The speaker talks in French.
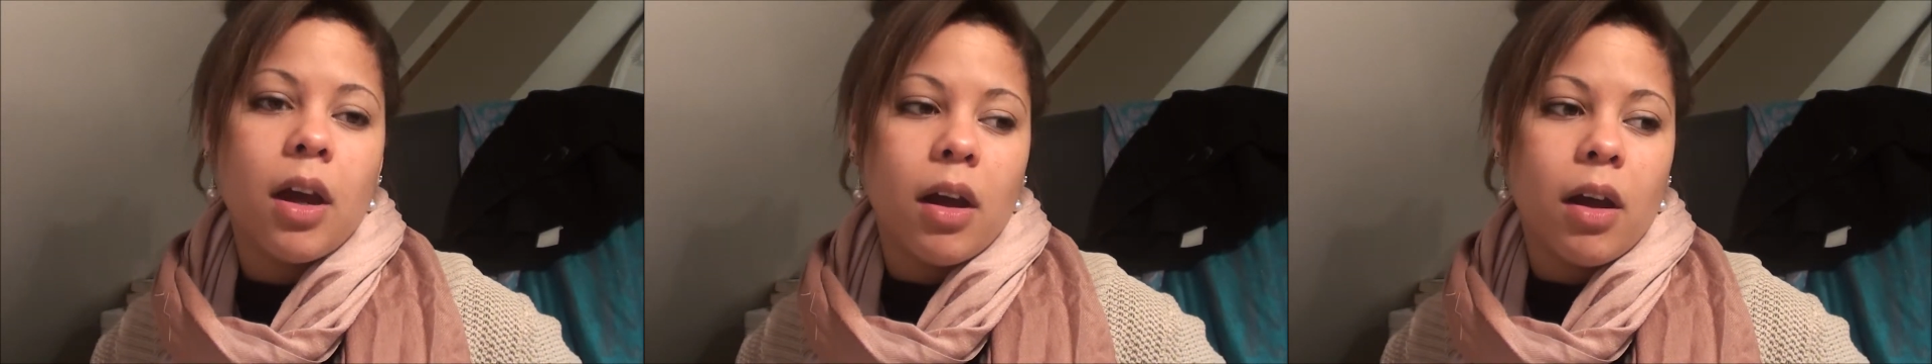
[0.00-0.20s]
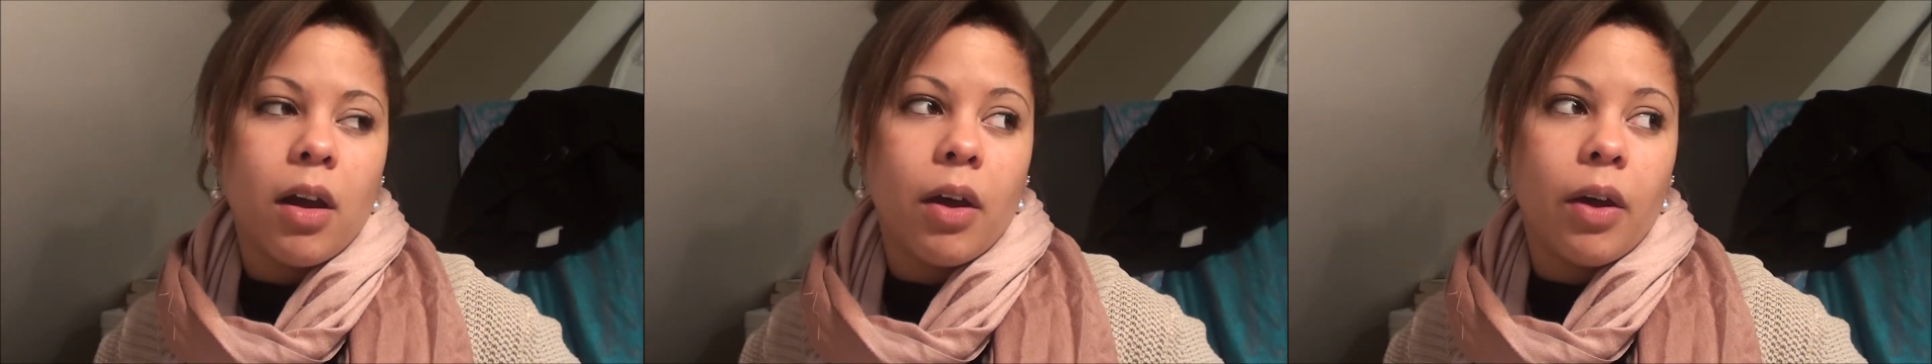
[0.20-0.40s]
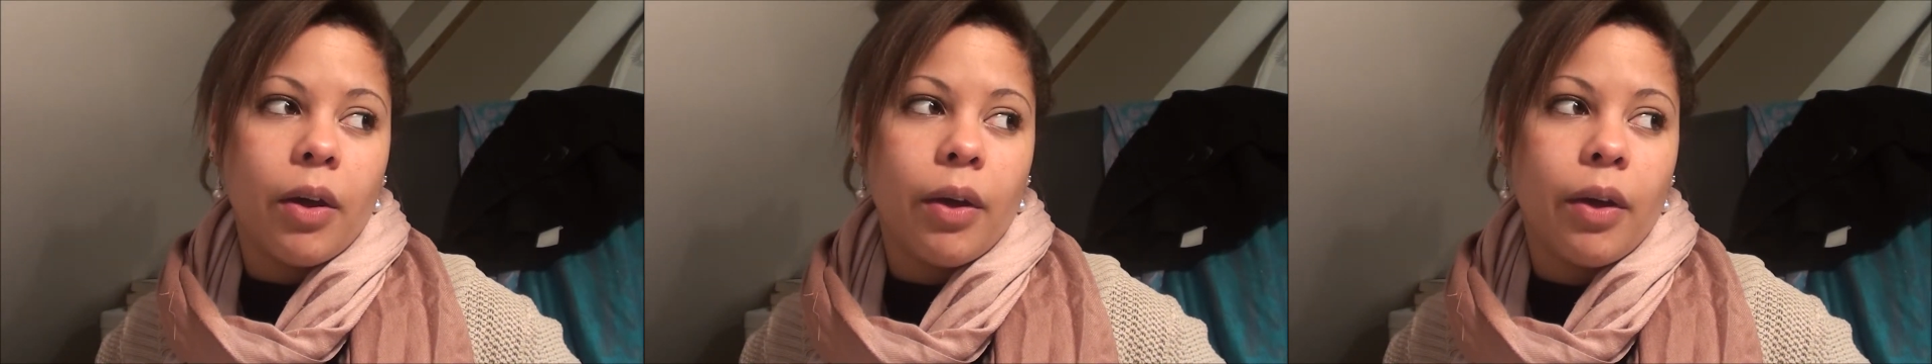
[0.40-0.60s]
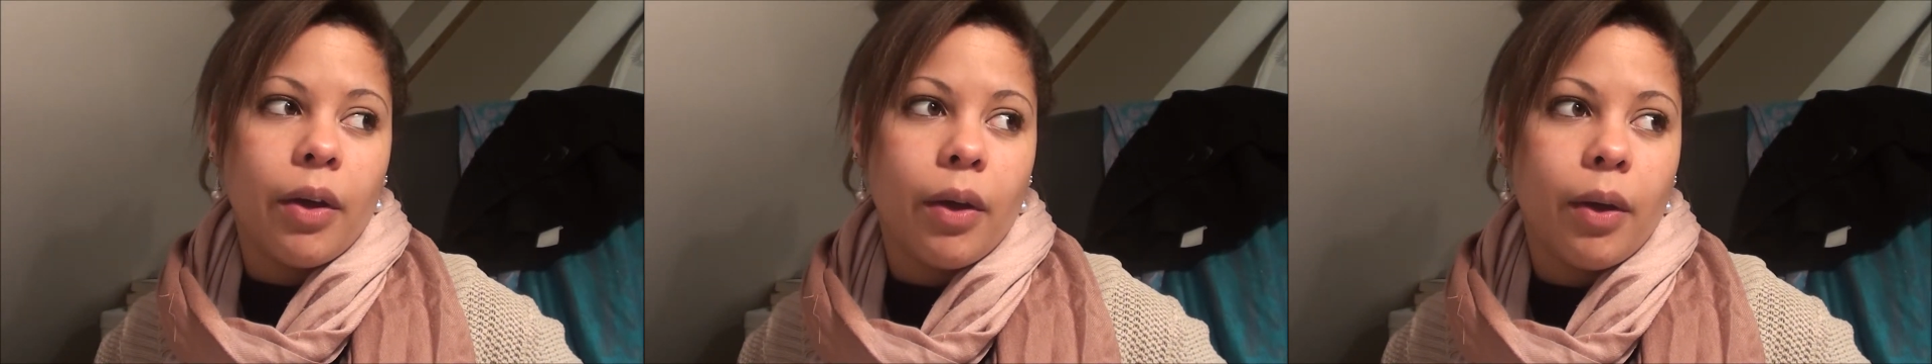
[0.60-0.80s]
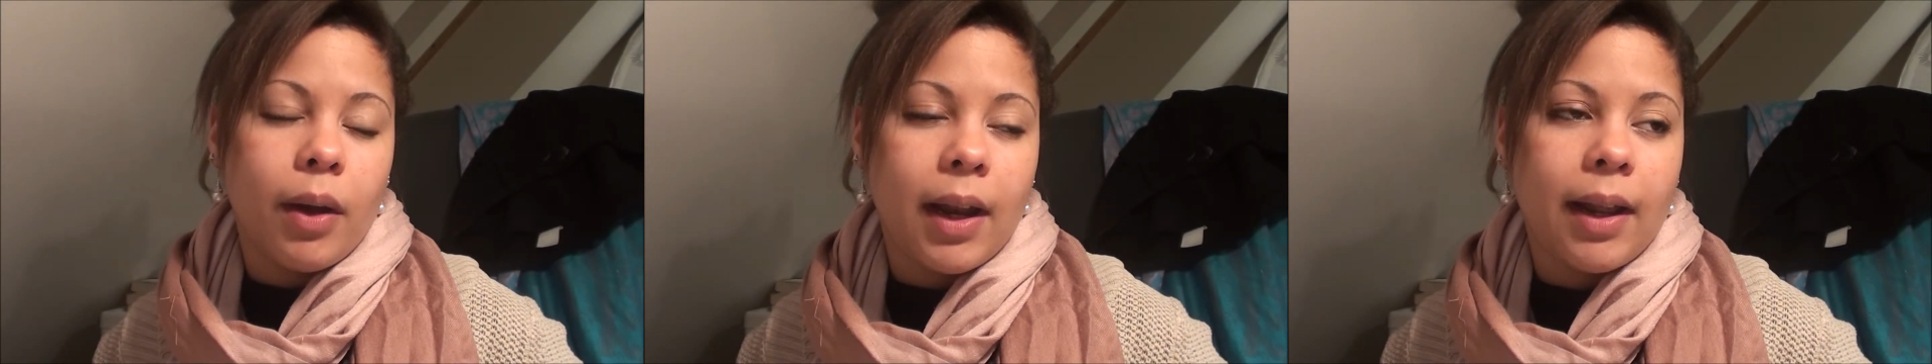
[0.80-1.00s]

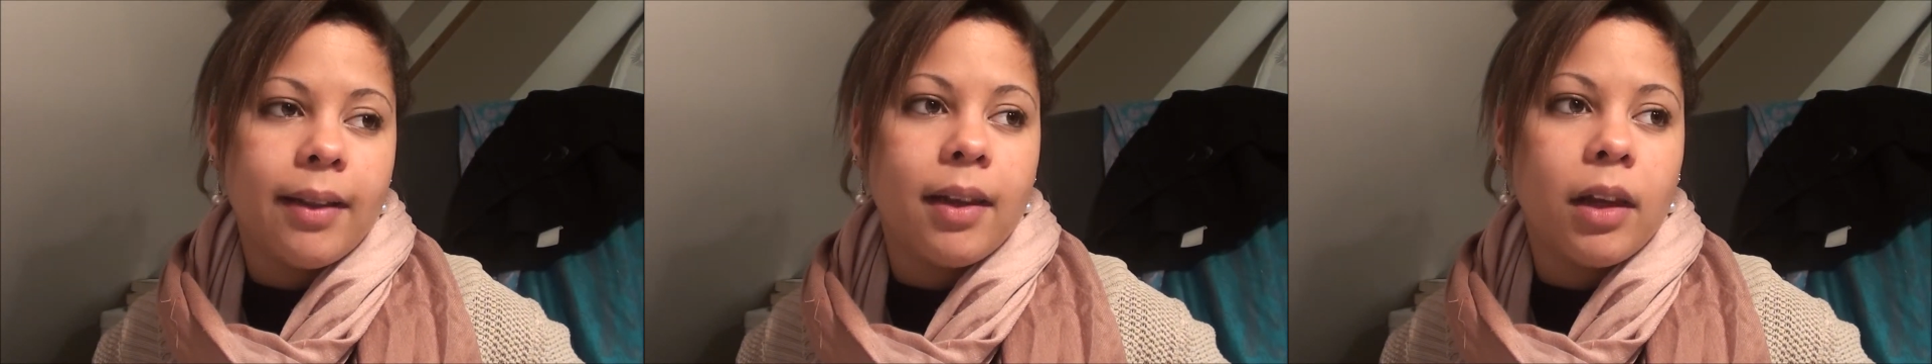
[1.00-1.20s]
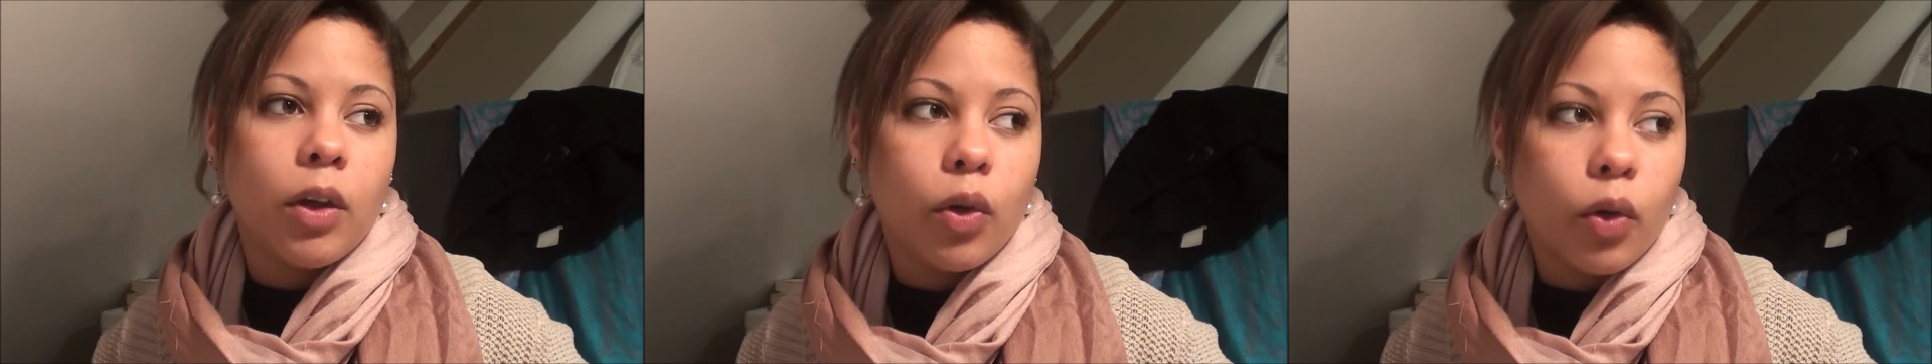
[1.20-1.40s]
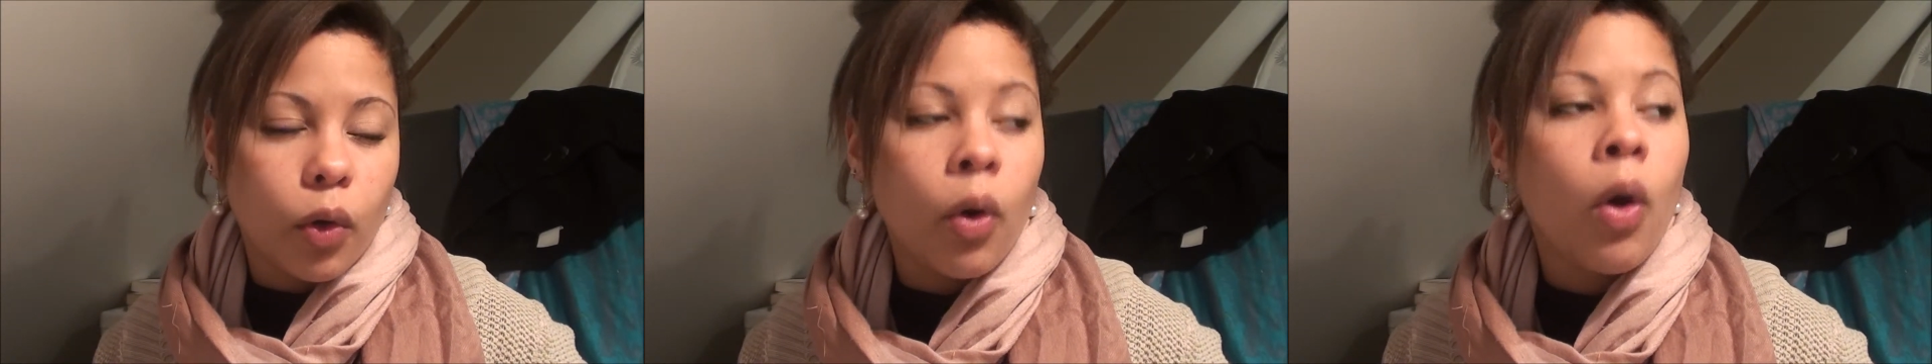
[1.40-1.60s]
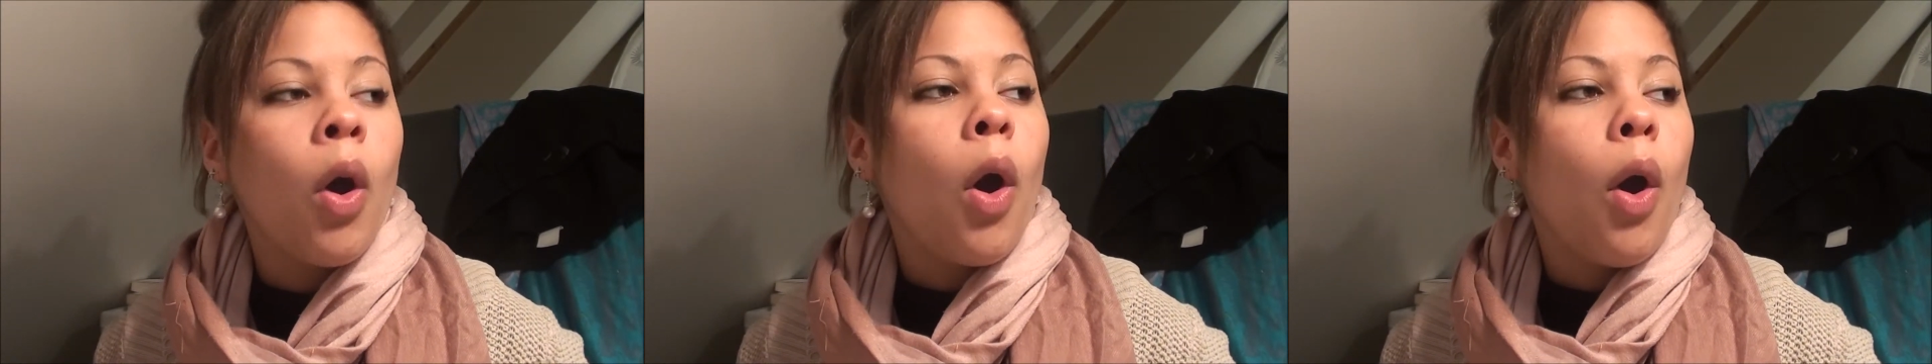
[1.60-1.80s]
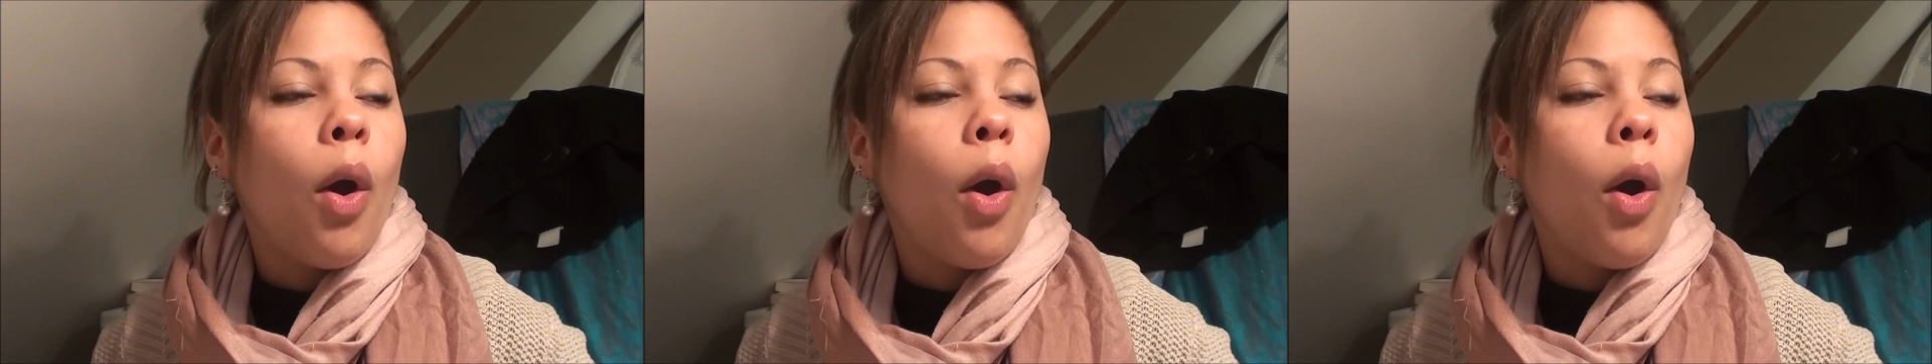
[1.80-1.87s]
euh, la déco